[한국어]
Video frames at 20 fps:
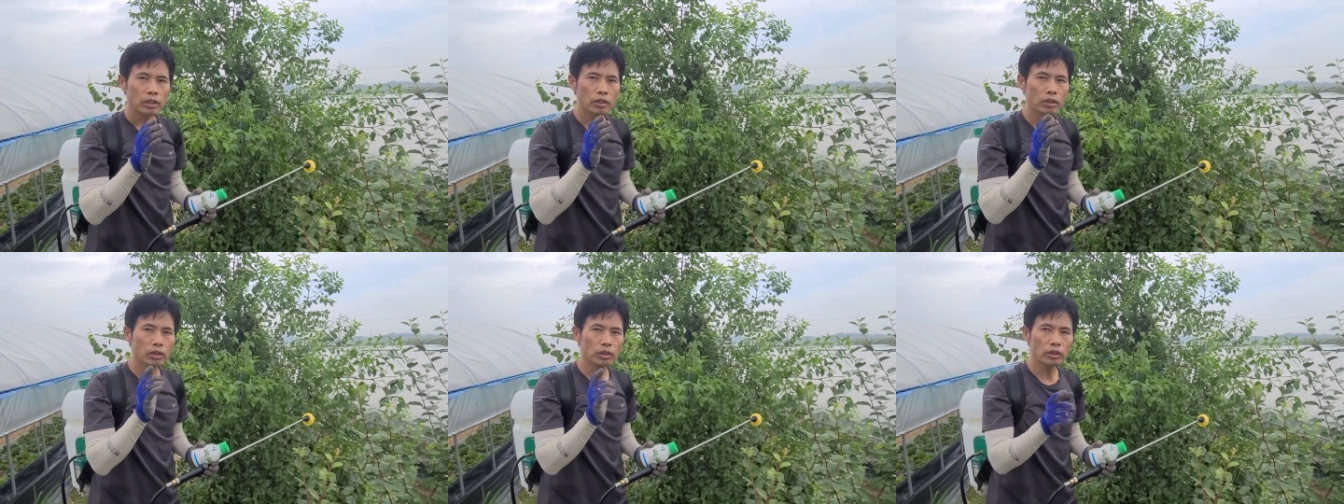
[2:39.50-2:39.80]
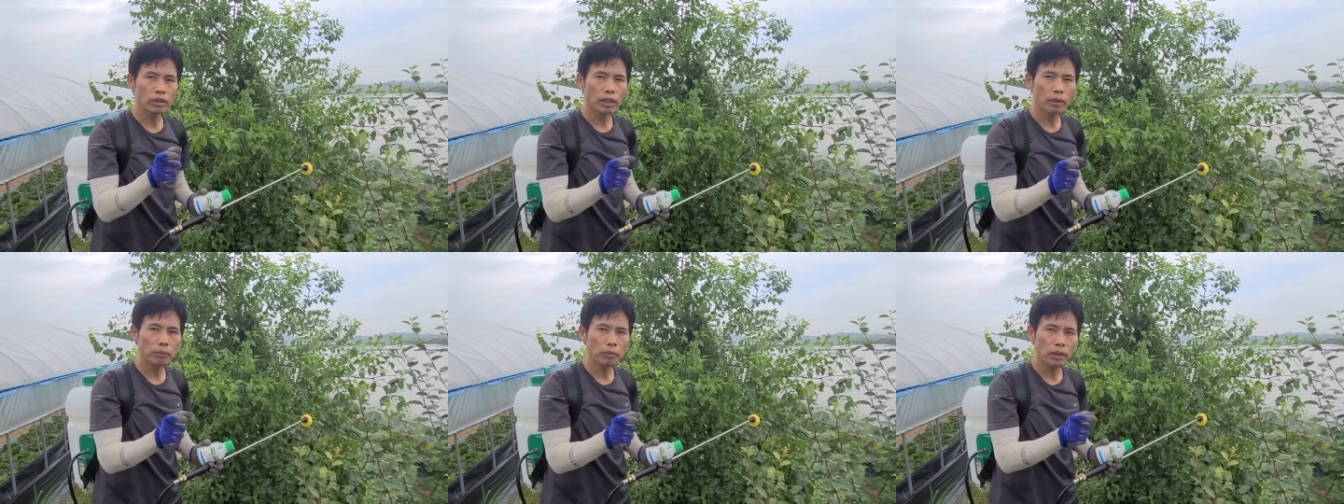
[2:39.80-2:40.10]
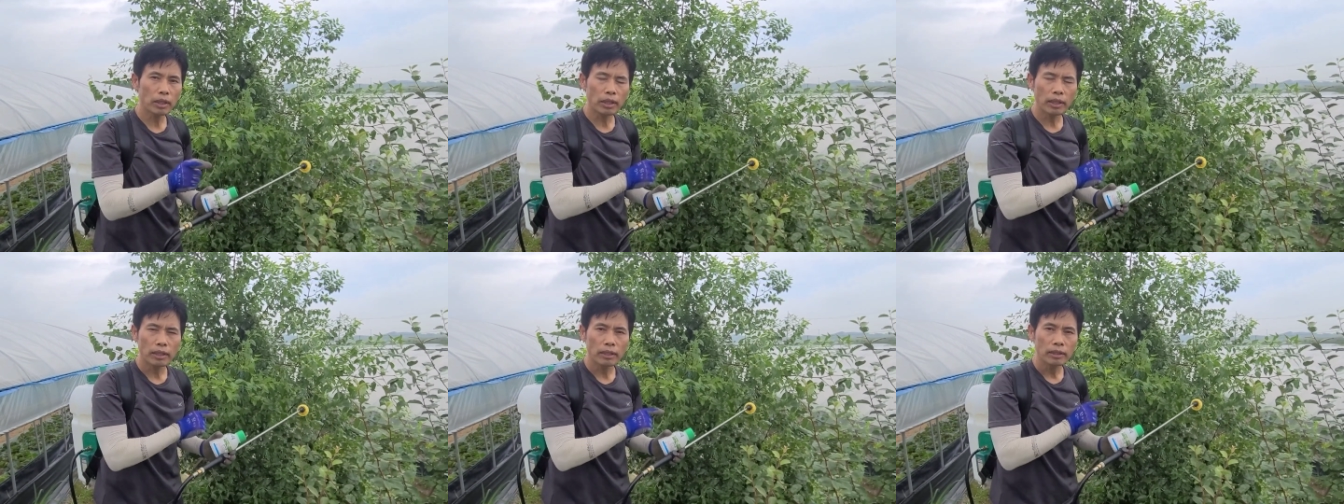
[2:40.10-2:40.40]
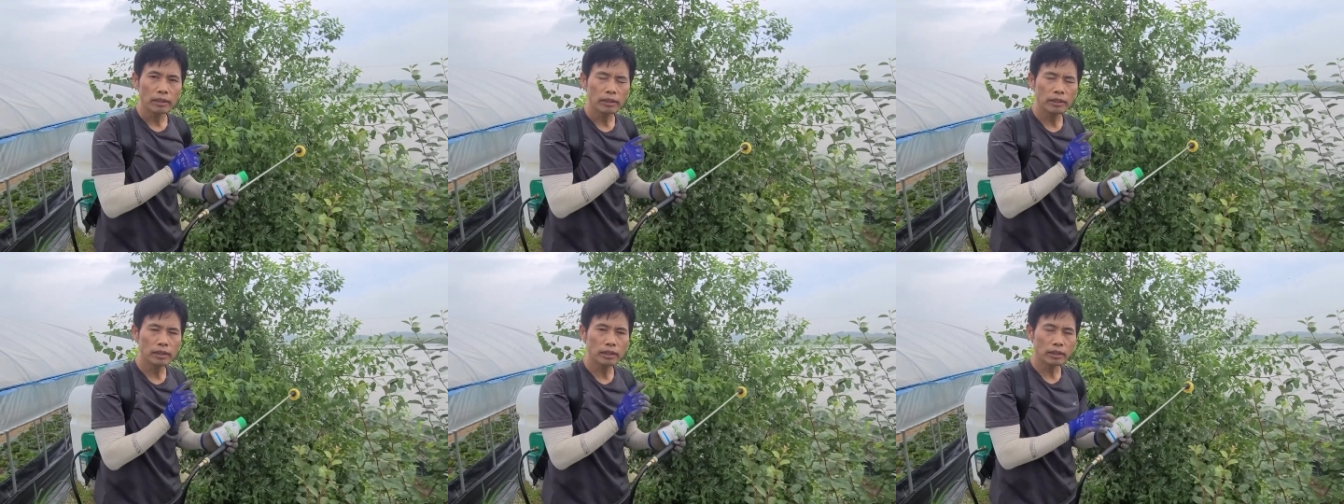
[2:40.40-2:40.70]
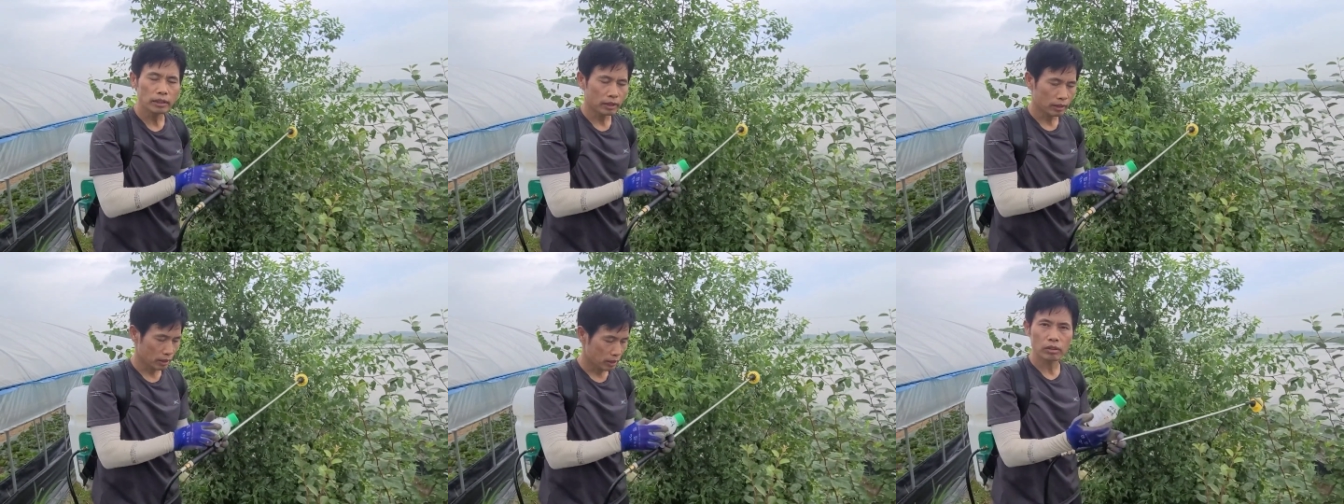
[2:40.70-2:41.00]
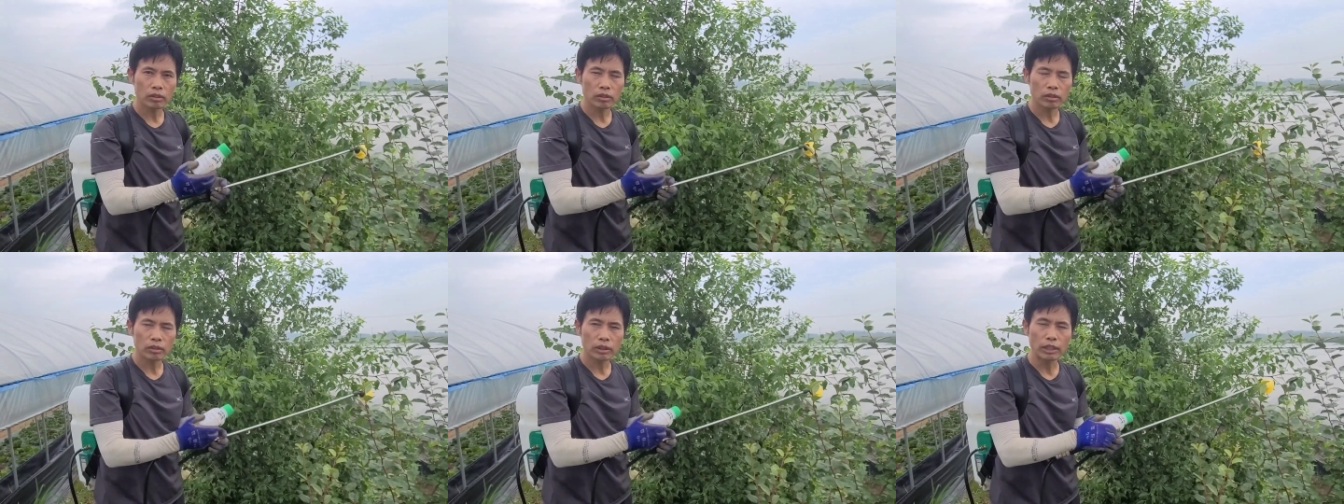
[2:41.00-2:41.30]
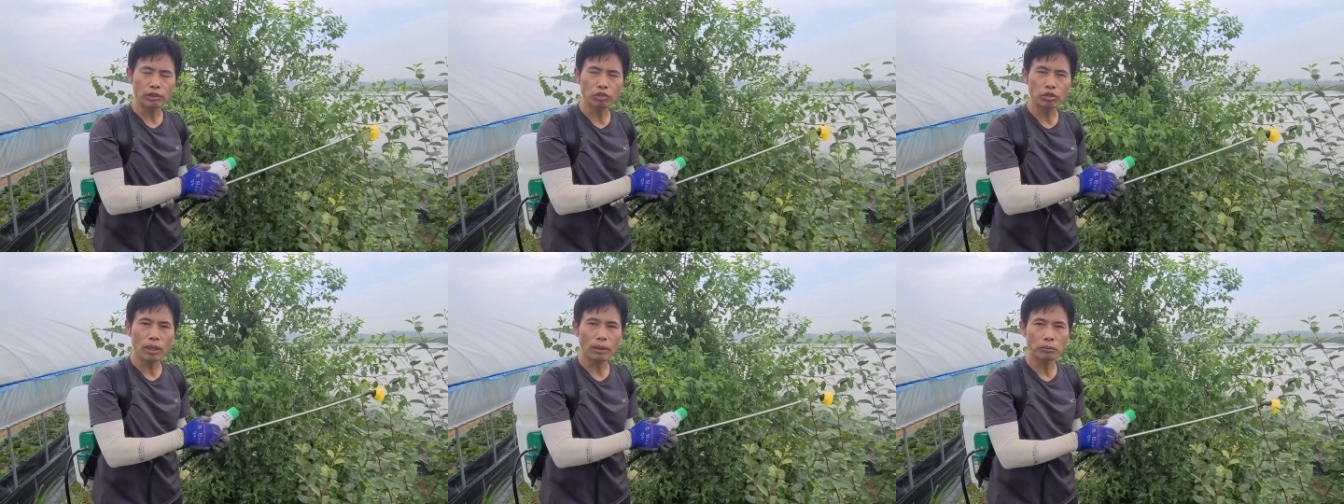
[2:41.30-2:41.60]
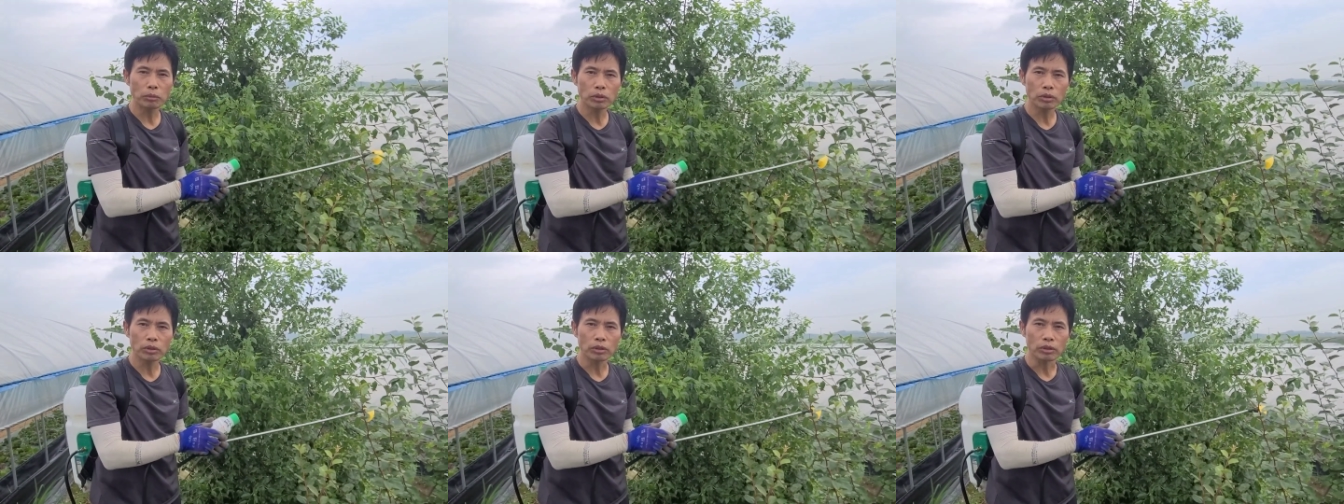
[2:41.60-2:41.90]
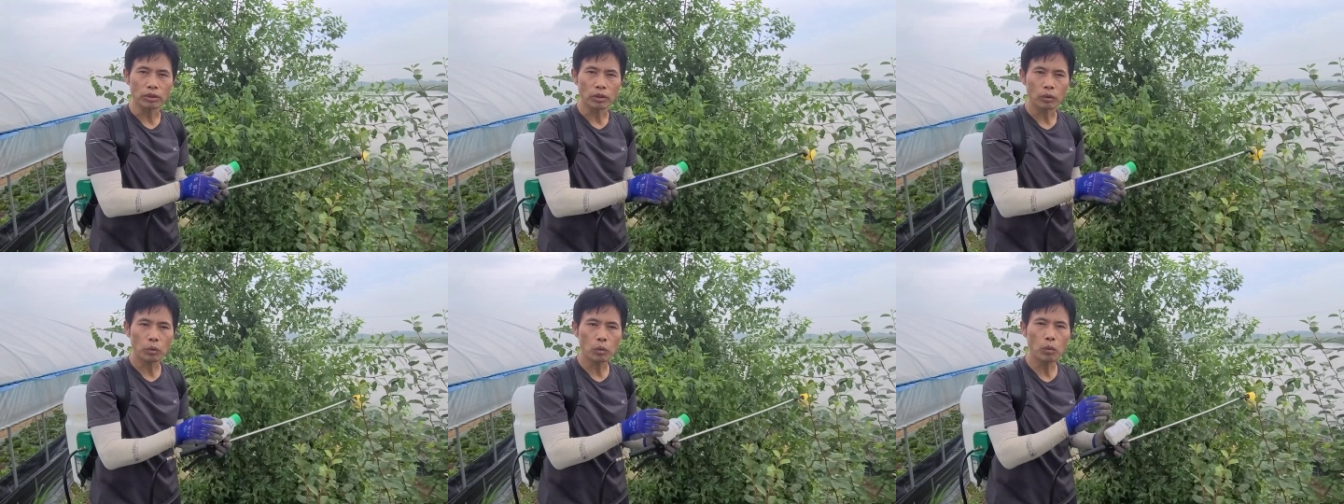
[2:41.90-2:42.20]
그렇기 때문에 이 대추나무는